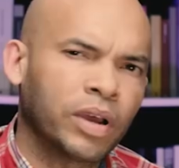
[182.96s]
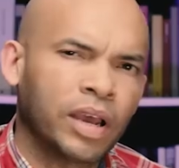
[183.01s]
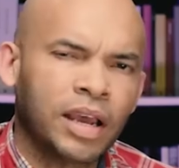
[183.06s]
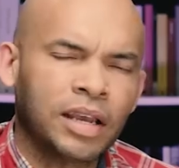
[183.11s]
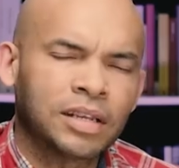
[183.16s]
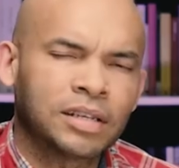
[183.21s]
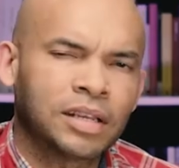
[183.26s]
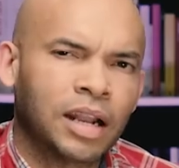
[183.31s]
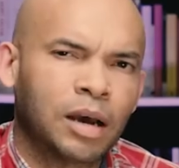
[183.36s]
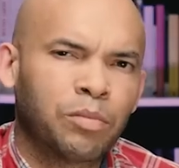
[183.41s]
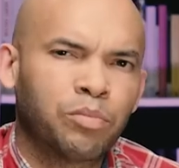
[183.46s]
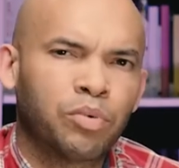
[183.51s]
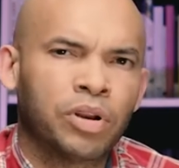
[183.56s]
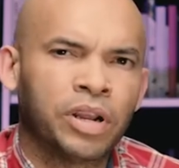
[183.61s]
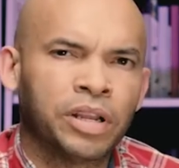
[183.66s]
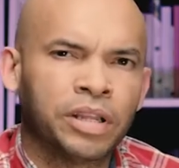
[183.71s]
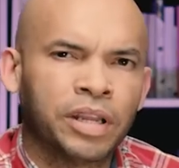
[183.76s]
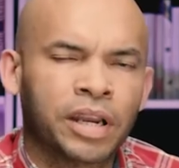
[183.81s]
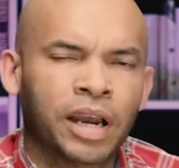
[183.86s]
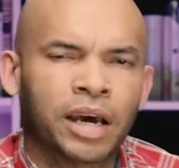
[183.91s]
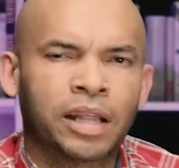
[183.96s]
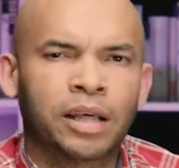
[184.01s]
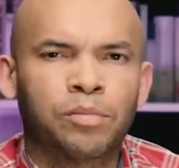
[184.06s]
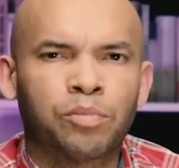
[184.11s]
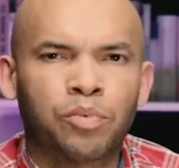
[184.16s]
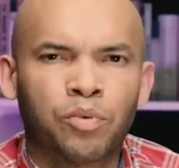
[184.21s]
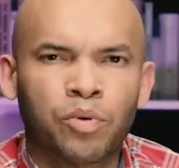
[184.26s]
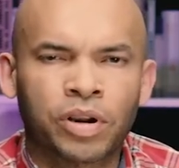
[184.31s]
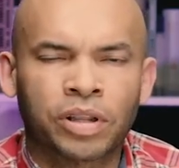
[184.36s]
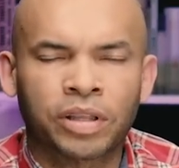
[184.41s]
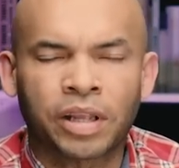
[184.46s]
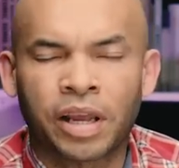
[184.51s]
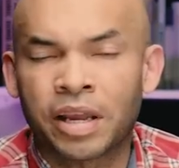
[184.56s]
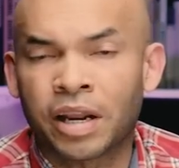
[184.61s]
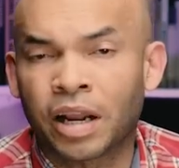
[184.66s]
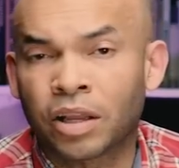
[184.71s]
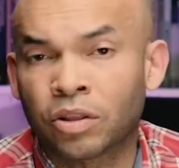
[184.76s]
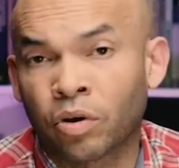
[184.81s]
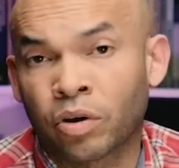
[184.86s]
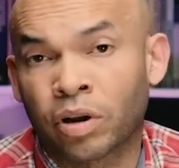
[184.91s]
que es la política de puertas
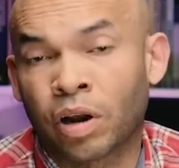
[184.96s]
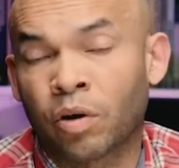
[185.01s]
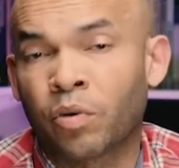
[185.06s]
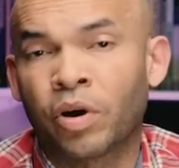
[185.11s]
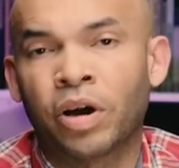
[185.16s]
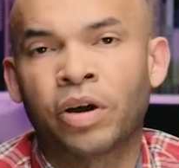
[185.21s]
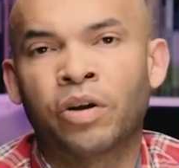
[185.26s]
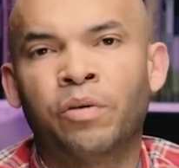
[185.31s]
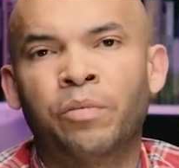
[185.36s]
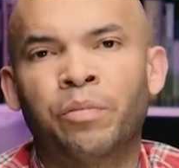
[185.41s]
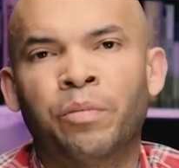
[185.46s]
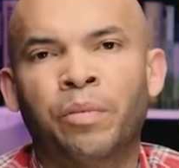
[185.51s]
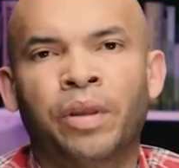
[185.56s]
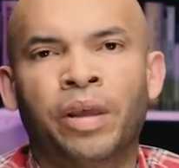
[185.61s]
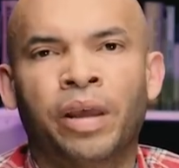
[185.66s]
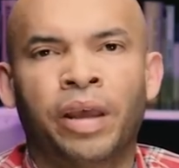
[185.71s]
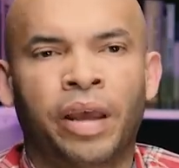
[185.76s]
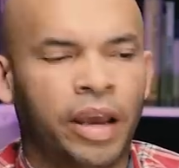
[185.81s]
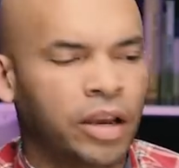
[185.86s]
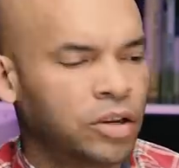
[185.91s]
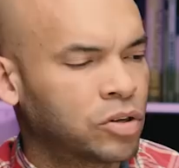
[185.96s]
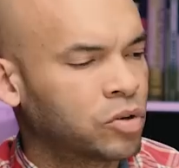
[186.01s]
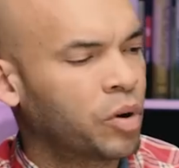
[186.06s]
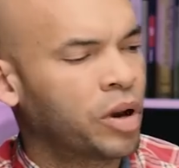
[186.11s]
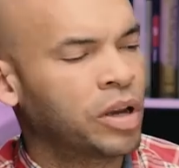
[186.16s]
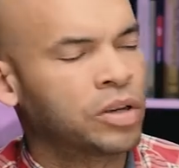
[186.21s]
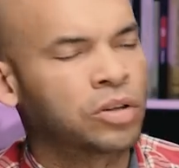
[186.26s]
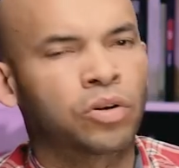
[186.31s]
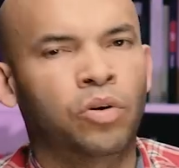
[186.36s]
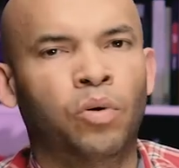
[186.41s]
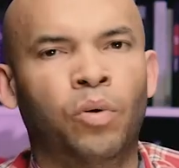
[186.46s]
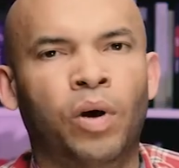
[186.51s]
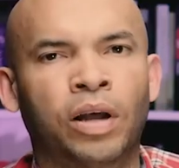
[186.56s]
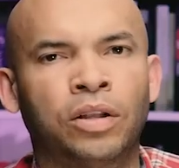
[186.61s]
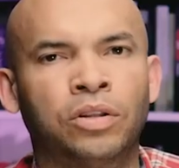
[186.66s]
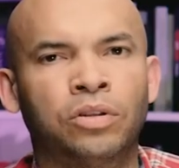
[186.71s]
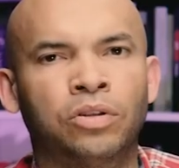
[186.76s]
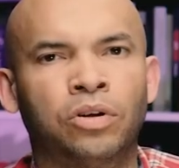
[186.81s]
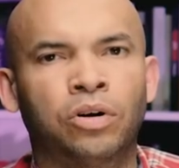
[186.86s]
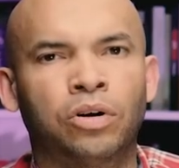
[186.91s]
giratorias? Bueno, eso es
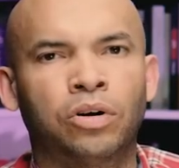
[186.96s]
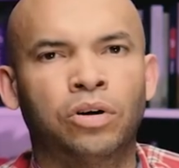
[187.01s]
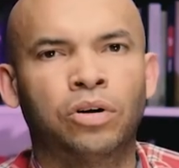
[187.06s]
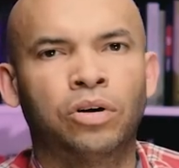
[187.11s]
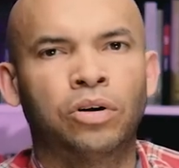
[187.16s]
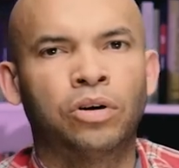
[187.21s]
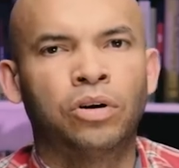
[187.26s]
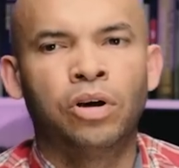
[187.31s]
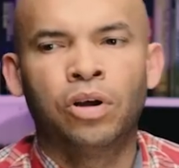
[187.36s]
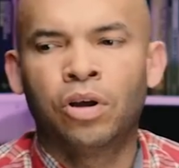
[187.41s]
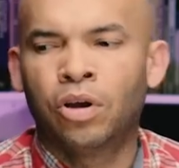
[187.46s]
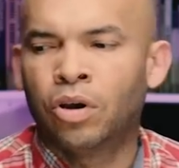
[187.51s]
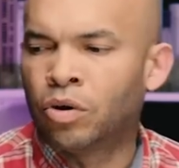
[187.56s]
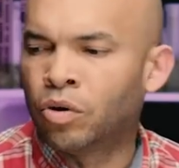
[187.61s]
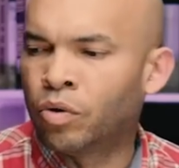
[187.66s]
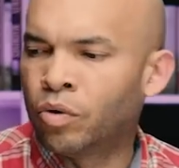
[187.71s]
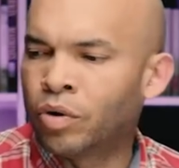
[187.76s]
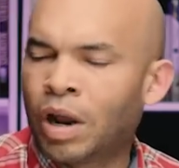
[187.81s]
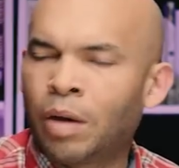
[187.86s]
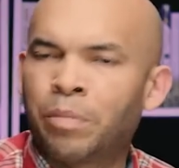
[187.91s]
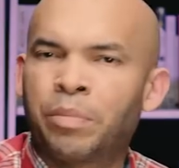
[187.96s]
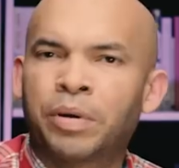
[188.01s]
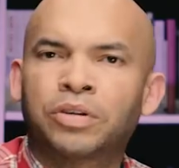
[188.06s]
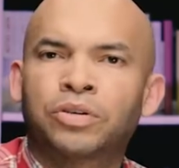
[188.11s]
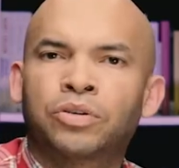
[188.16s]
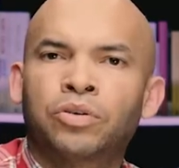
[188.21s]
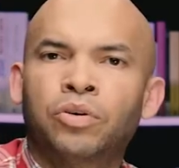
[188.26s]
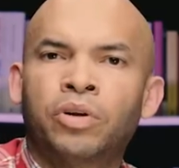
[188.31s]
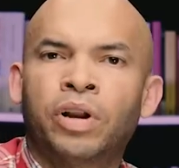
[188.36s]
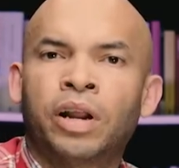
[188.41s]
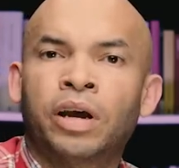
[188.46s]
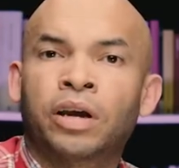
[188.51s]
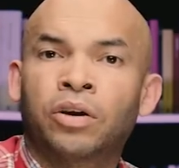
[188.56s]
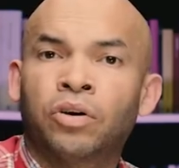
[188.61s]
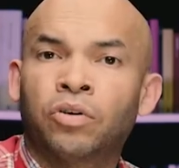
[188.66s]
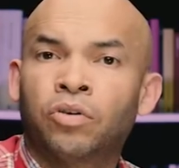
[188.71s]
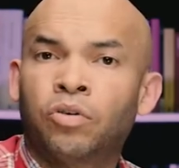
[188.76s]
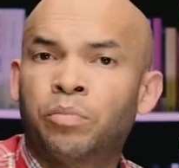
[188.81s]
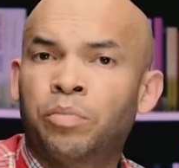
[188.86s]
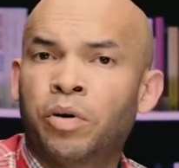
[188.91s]
cuando una persona
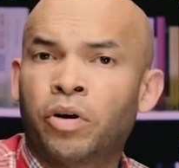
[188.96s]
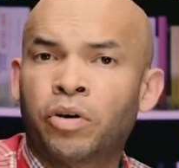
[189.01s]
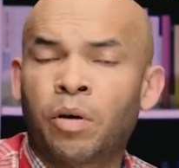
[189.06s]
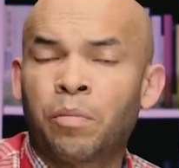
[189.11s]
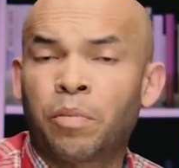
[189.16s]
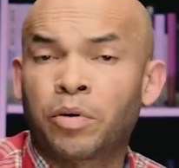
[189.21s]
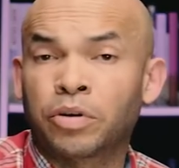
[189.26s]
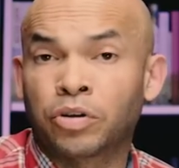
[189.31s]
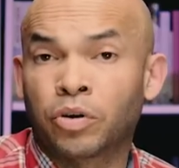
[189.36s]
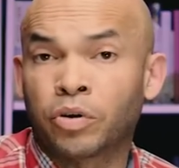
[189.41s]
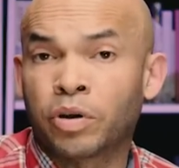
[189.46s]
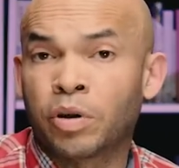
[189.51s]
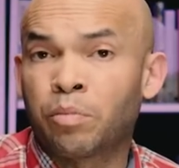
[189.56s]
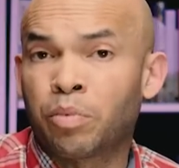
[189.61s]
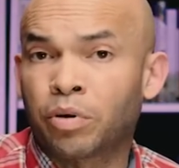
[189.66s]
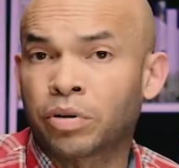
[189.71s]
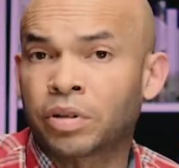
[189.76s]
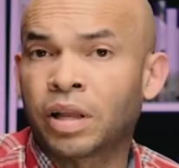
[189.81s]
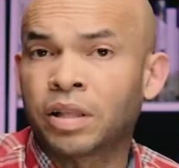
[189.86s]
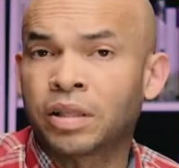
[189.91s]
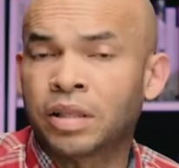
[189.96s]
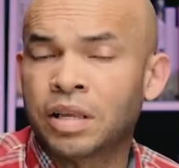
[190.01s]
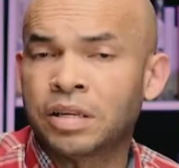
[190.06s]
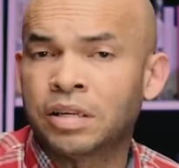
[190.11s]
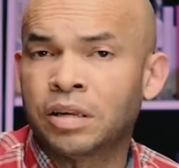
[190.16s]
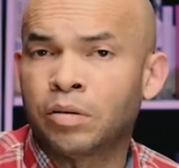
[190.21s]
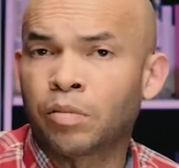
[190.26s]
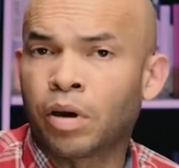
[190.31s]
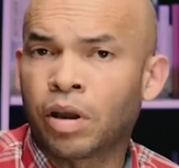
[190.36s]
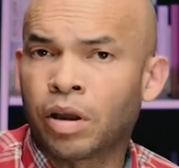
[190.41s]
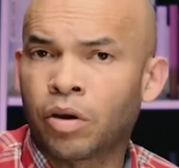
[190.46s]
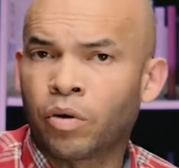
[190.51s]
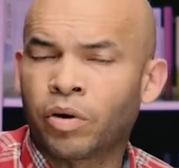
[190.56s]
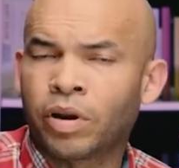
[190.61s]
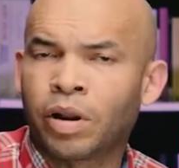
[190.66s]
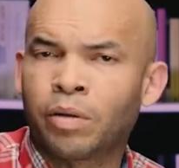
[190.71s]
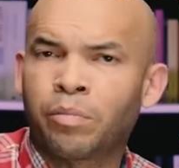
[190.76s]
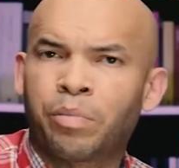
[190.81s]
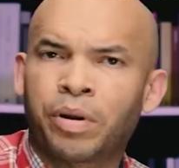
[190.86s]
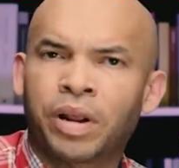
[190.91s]
que ocupa una posición importantísima en
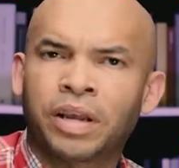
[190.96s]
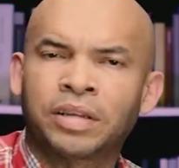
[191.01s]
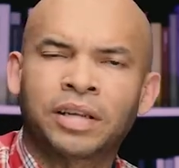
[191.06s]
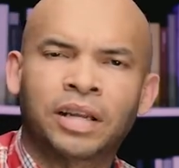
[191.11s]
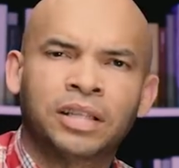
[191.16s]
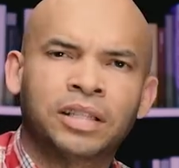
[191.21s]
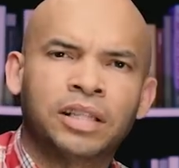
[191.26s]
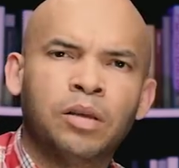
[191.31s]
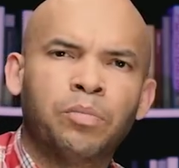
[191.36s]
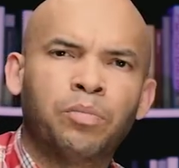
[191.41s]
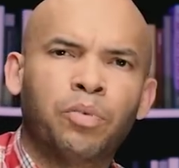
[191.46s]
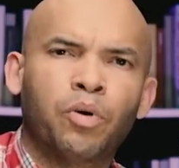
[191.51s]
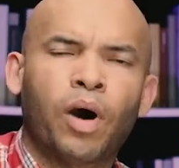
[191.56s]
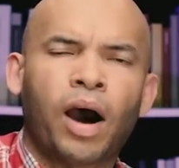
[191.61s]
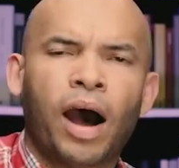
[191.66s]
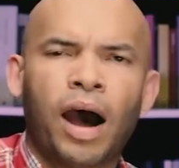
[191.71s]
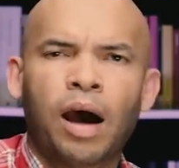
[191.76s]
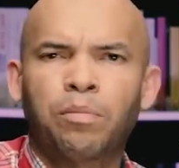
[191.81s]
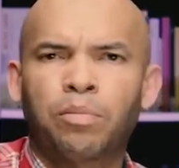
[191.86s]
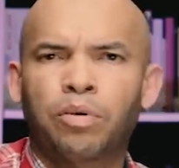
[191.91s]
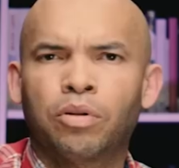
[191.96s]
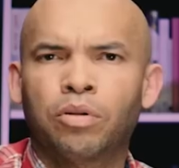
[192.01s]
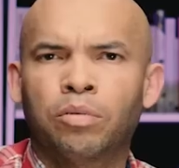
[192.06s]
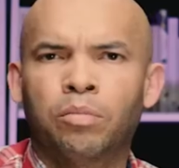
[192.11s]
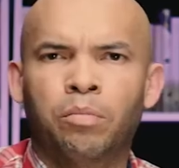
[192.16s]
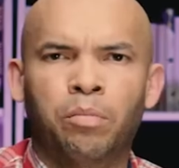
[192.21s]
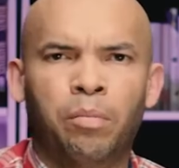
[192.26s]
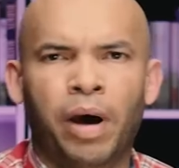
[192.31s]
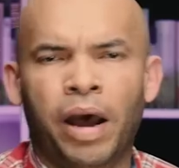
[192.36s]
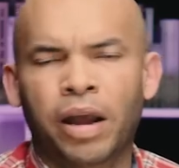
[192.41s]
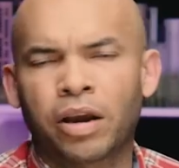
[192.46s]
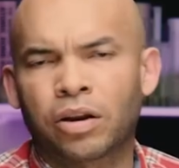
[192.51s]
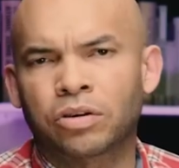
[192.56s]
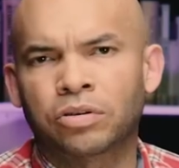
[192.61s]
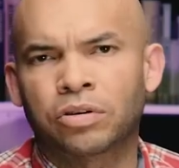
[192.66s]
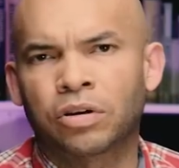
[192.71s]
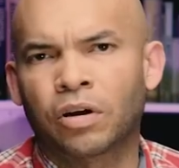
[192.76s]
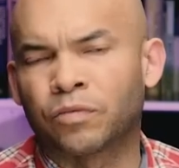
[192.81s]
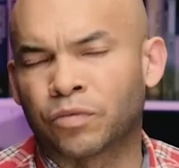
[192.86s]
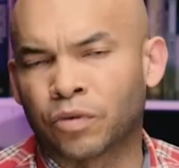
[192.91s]
una empresa tipo Apple,
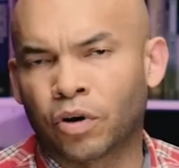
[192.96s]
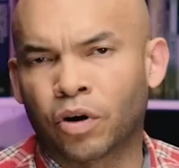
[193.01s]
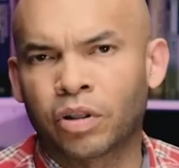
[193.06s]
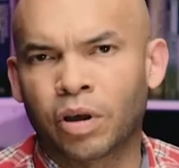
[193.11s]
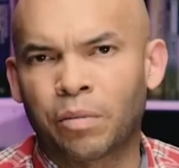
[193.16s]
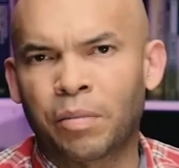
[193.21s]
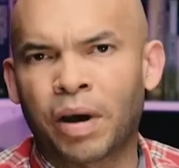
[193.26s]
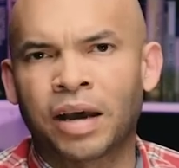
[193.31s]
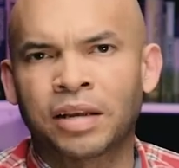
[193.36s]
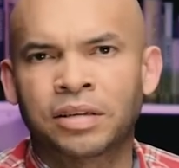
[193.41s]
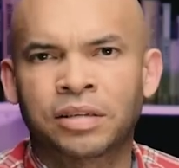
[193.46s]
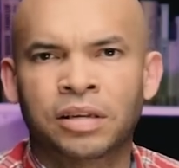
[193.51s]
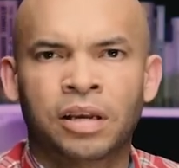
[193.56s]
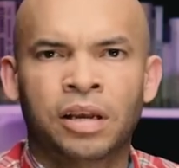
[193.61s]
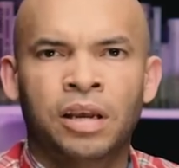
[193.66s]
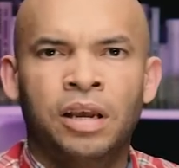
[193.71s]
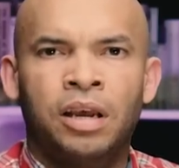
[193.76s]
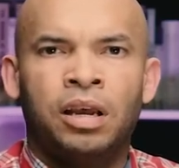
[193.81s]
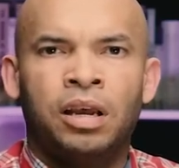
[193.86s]
Microsoft o demás,